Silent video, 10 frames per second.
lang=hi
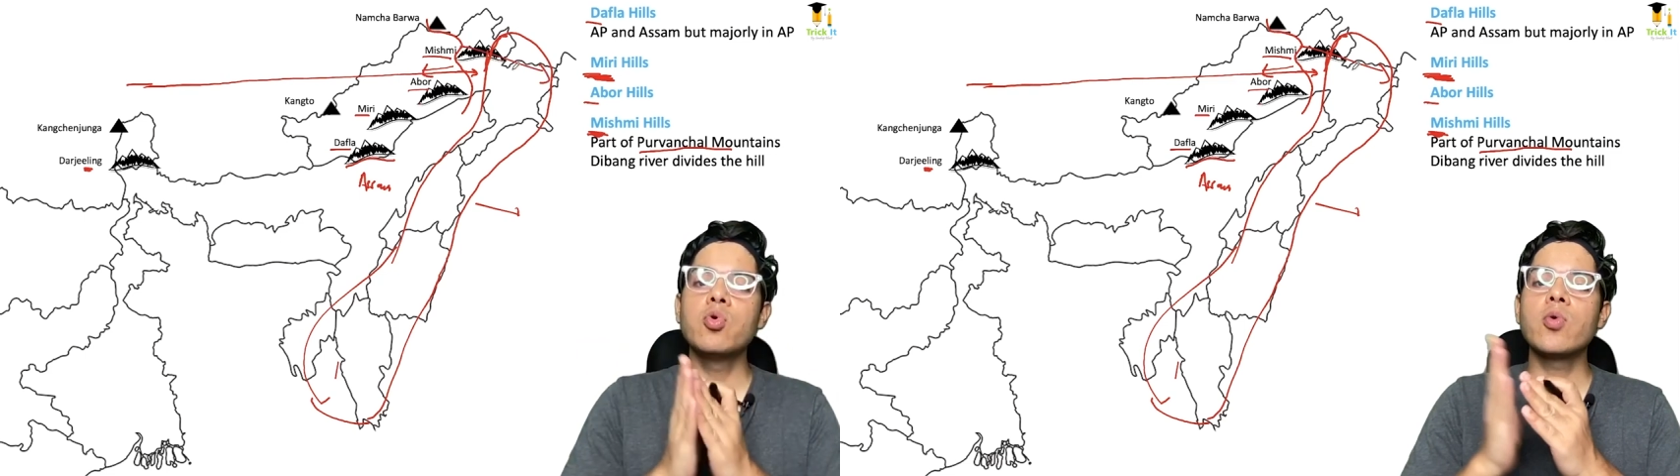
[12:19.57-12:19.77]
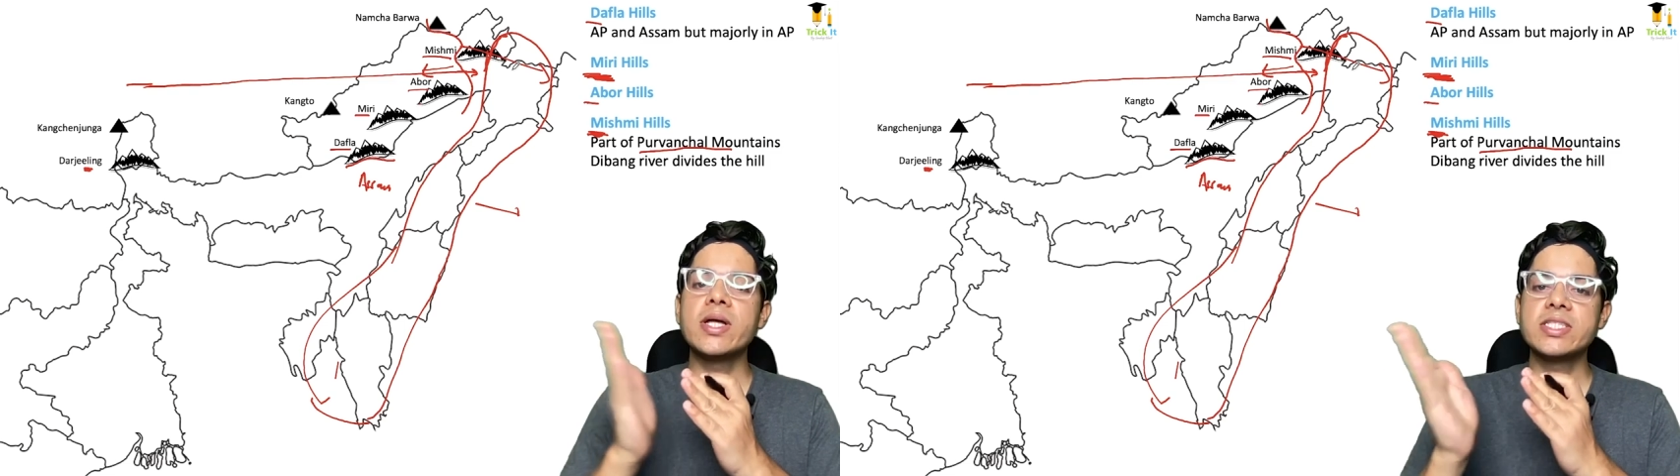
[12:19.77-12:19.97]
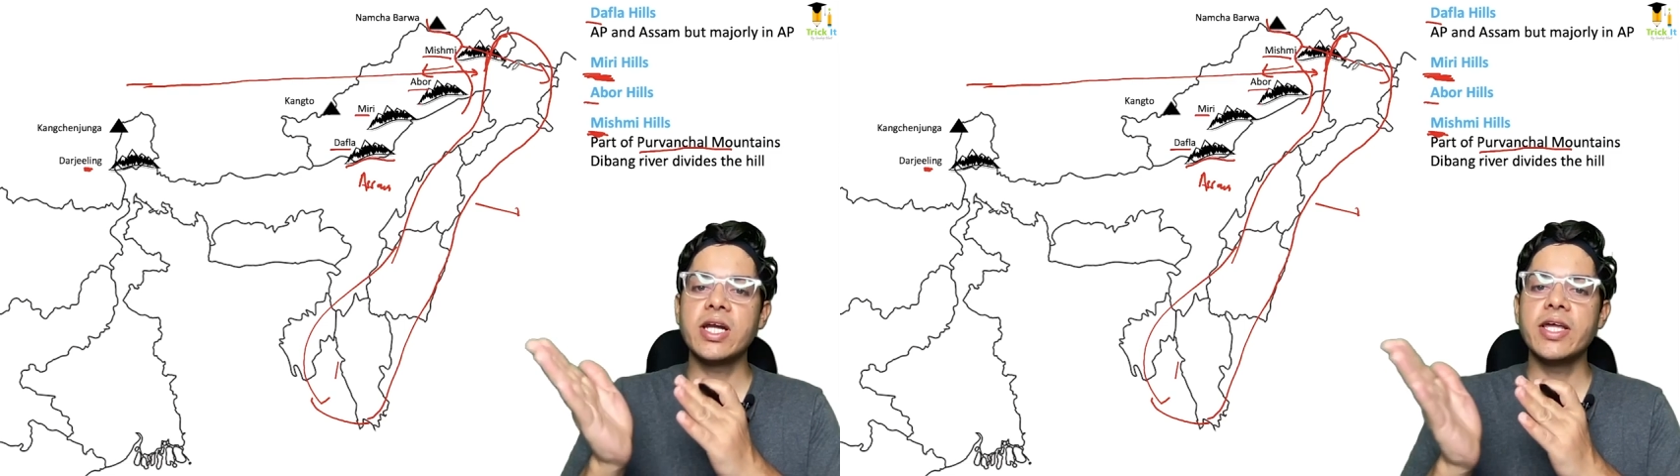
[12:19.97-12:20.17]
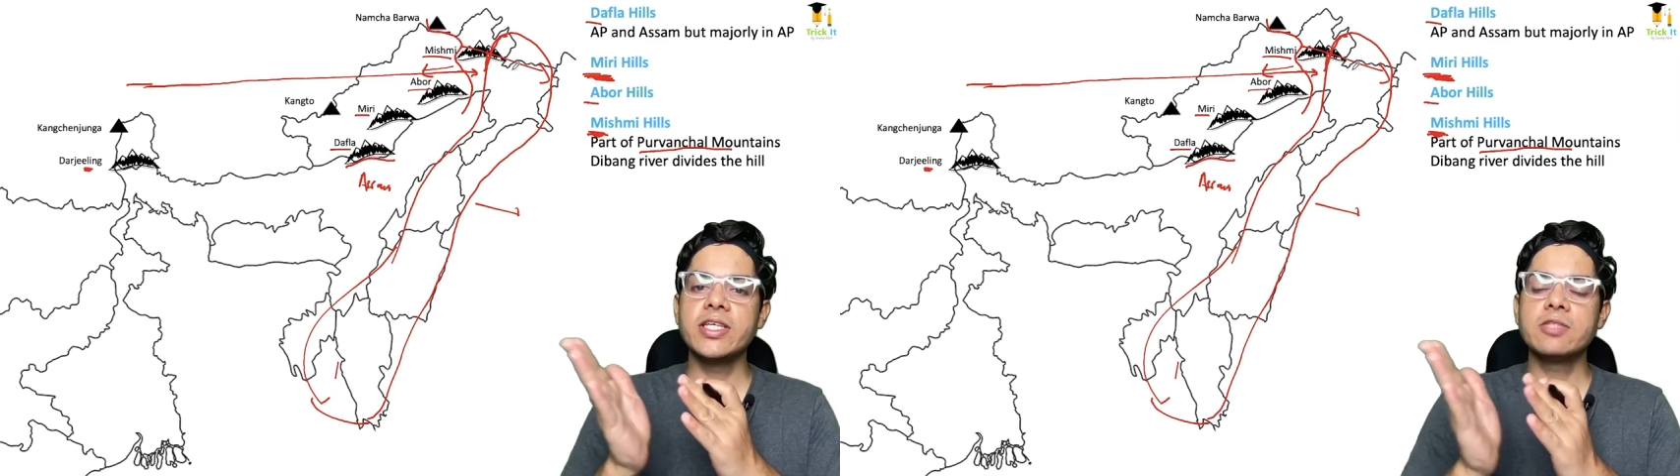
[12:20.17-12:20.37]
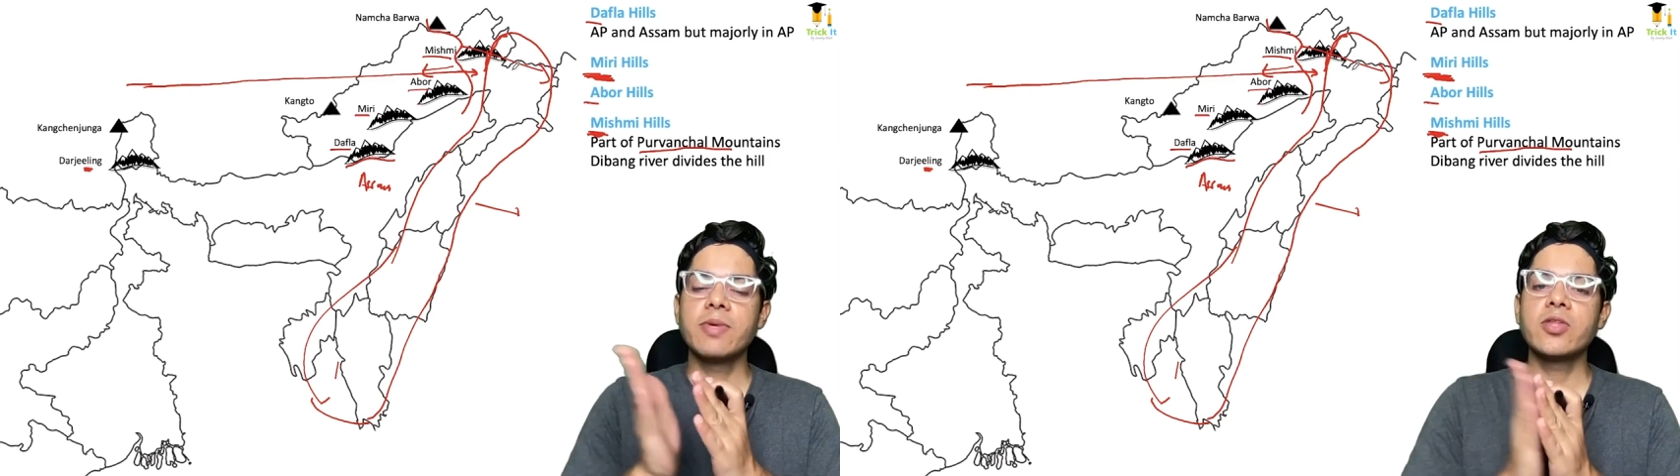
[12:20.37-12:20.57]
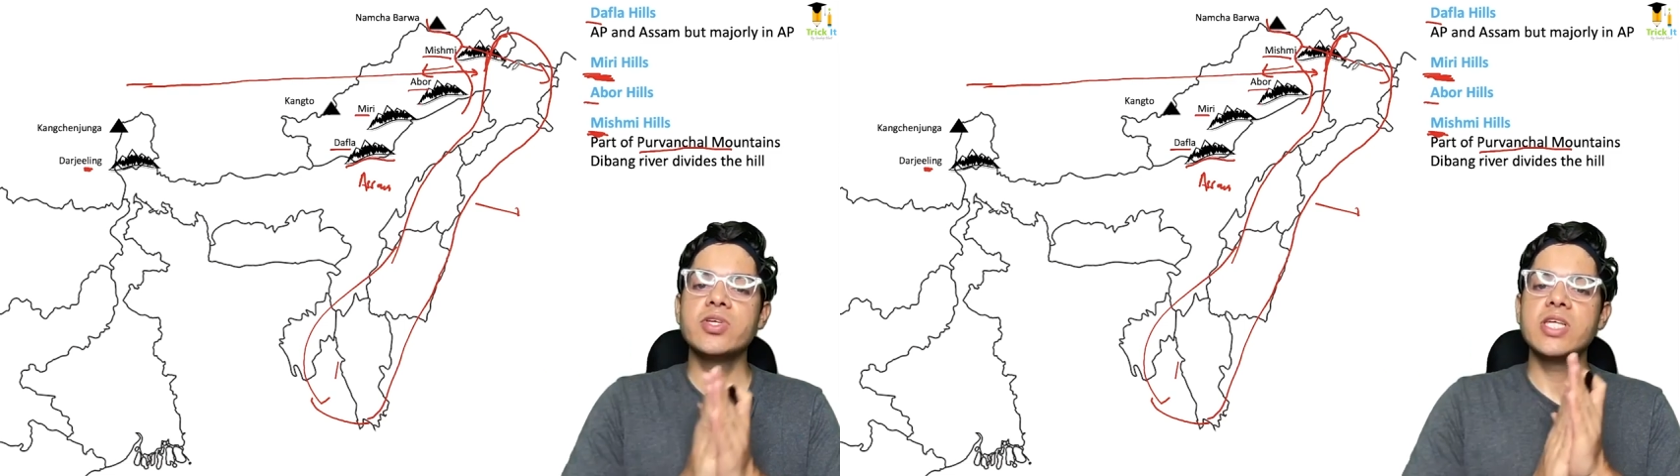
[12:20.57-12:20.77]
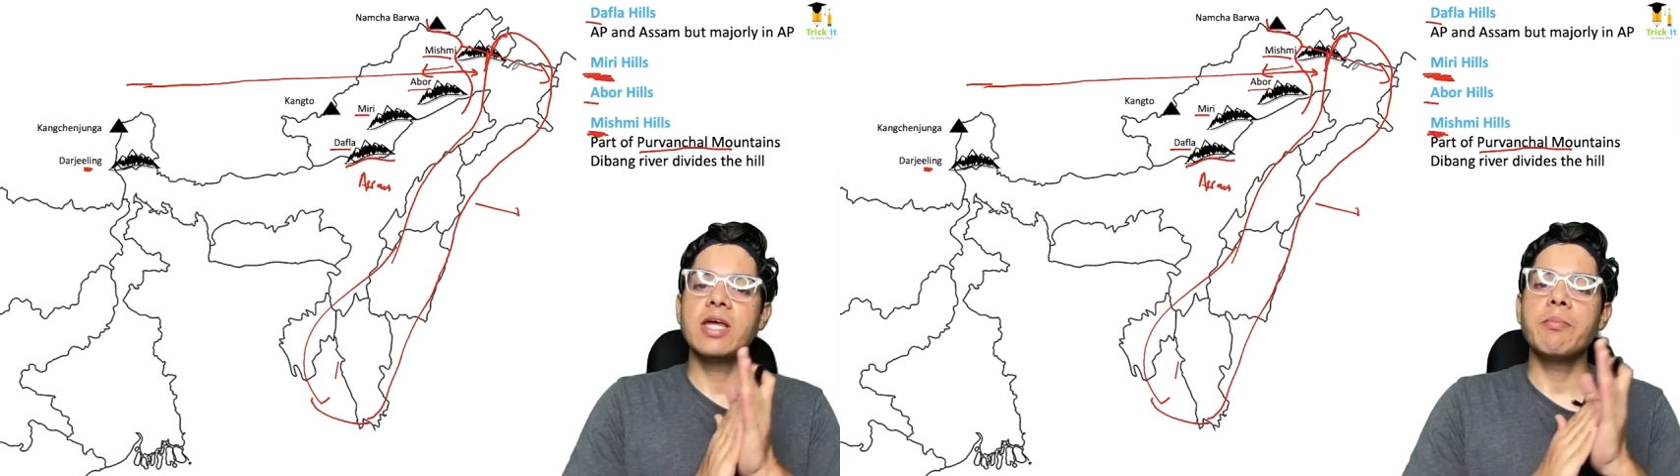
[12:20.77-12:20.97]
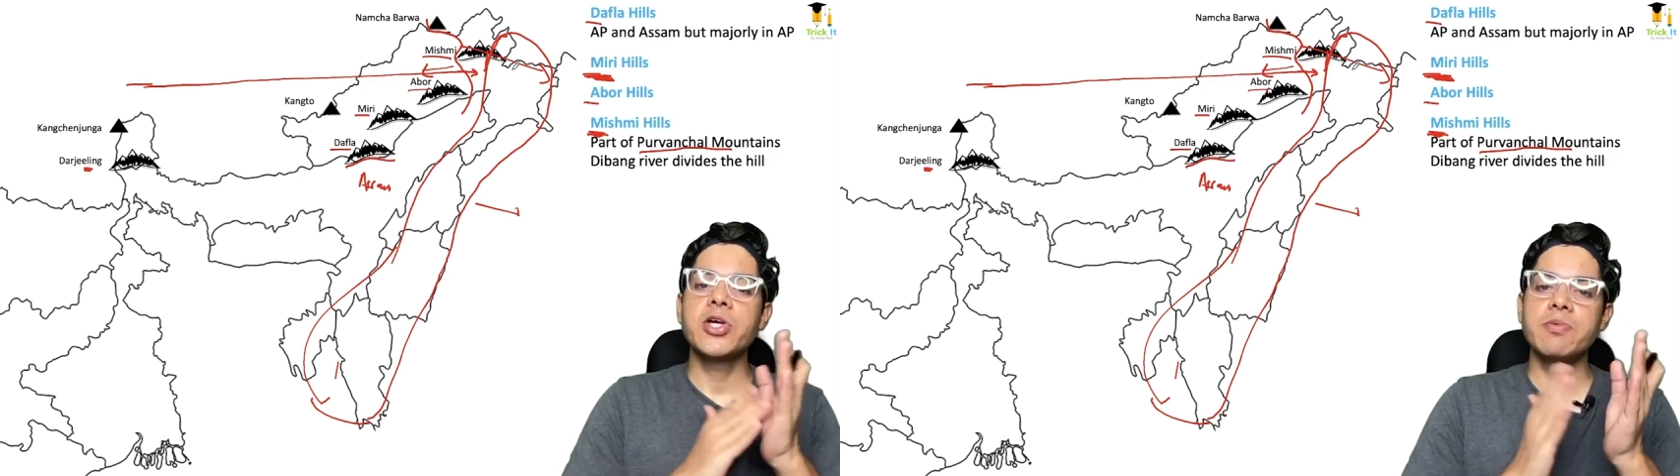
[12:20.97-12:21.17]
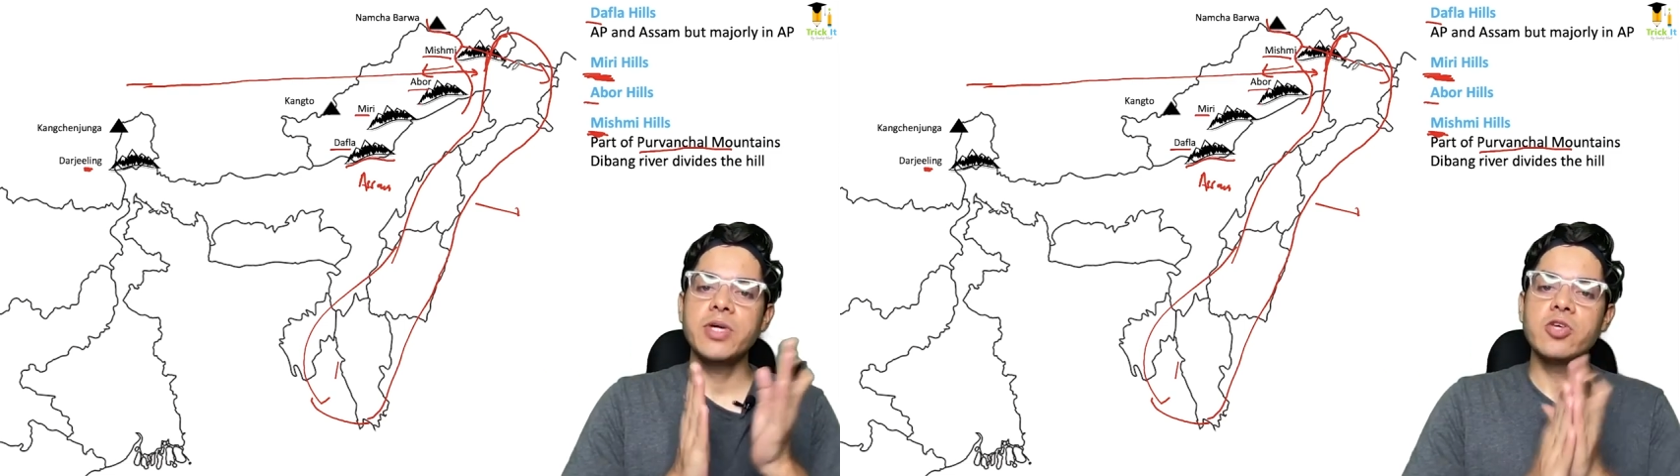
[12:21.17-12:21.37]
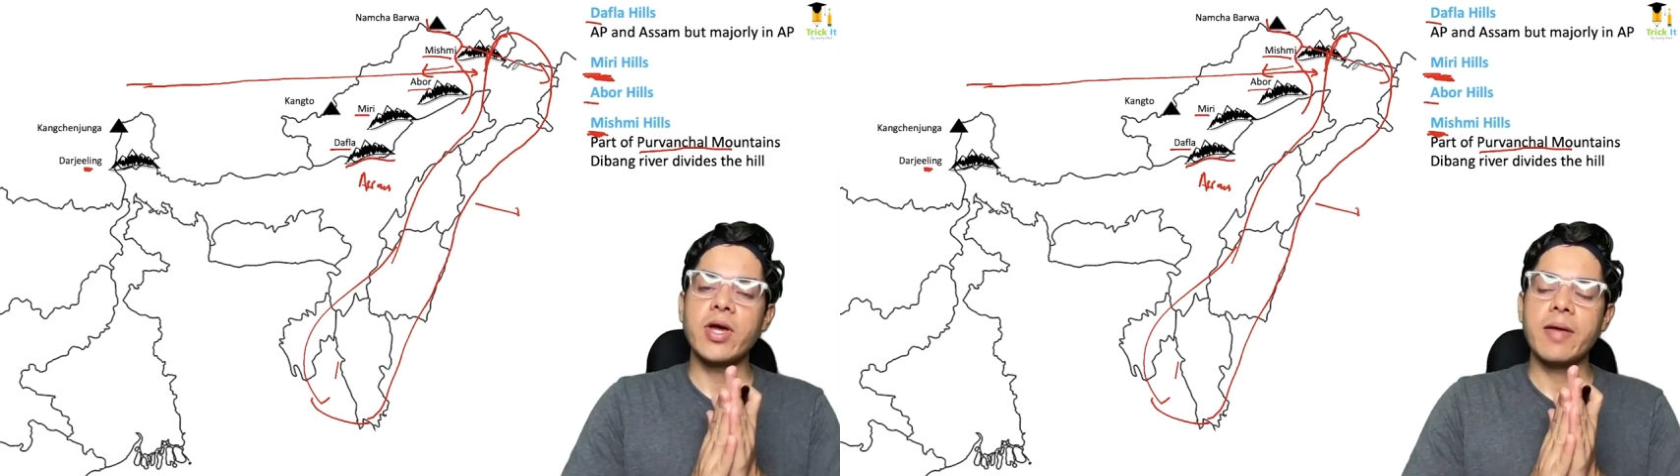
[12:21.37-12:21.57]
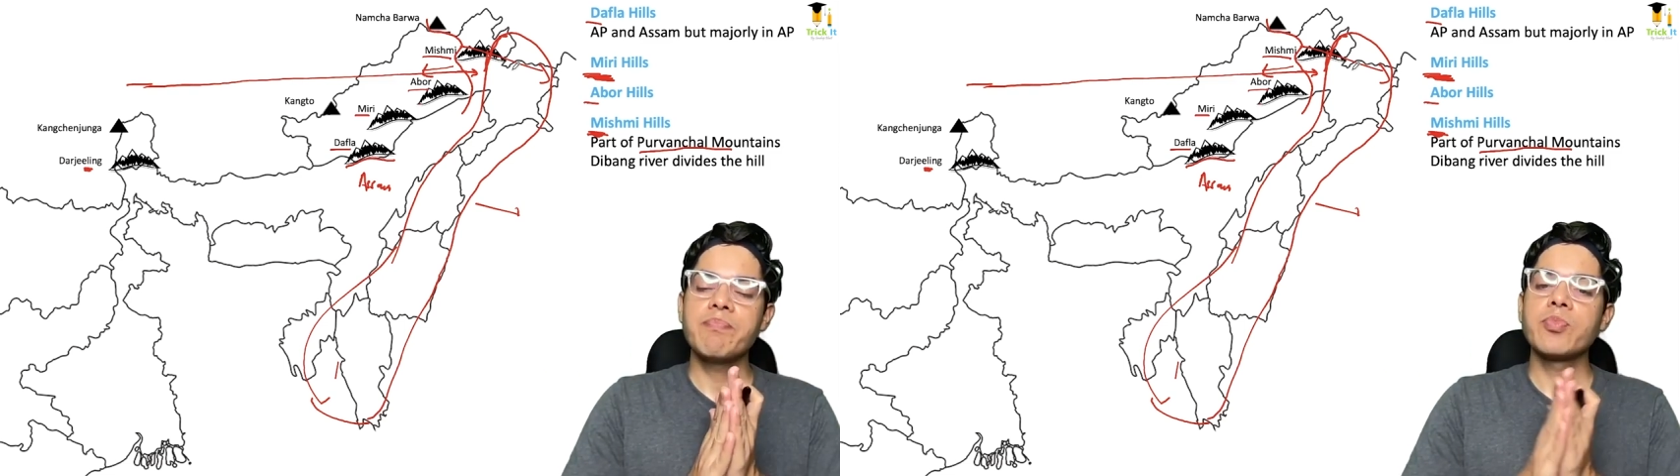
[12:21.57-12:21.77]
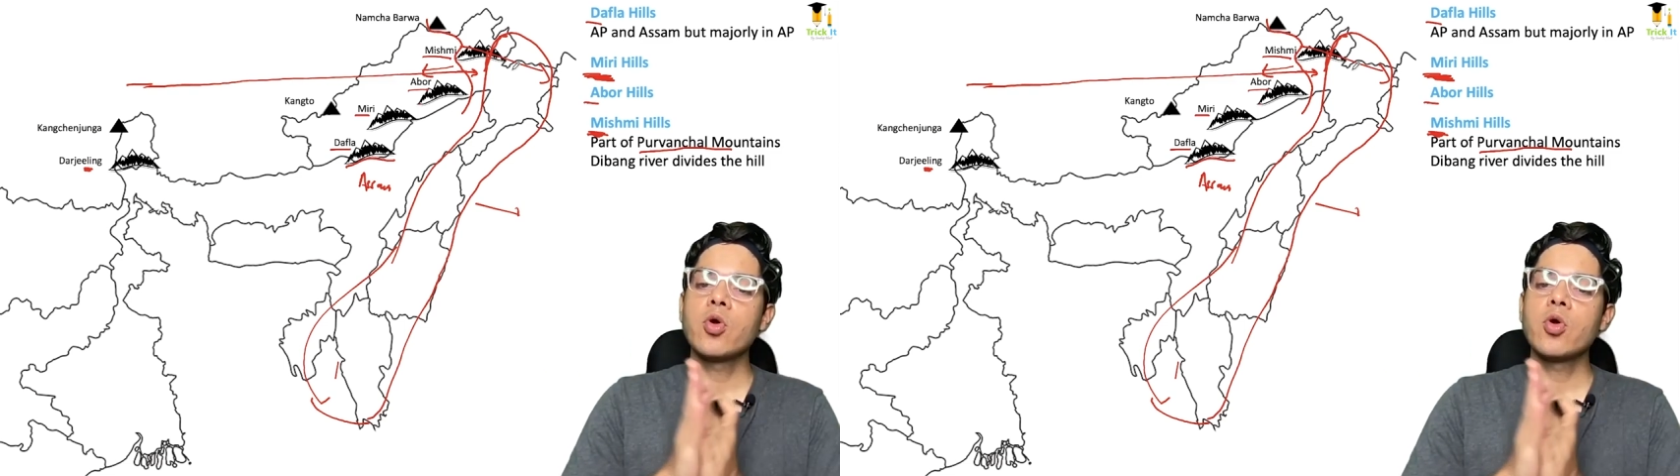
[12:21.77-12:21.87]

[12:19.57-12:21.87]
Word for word: पूर्वांचल रेंजेस में तो इसीलिए मिश्मी जो है